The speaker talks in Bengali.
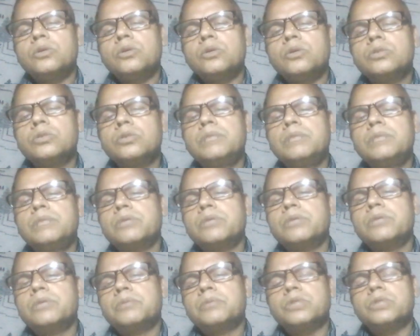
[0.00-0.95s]
উদ্দীপকের
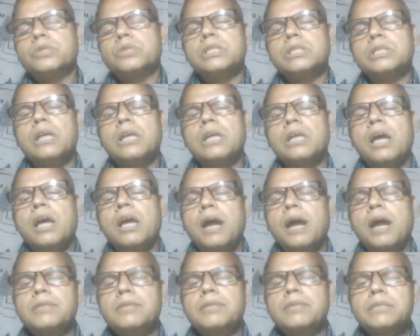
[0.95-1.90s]
প্রতি
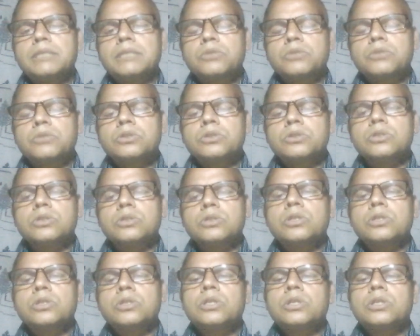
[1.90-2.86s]
আমাদের মনোযোগ
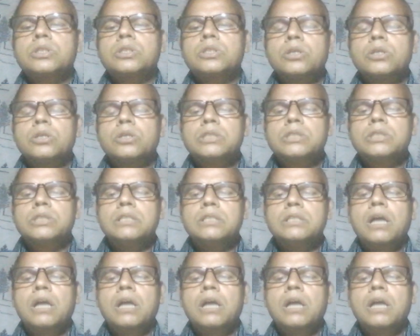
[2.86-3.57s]
সহজেই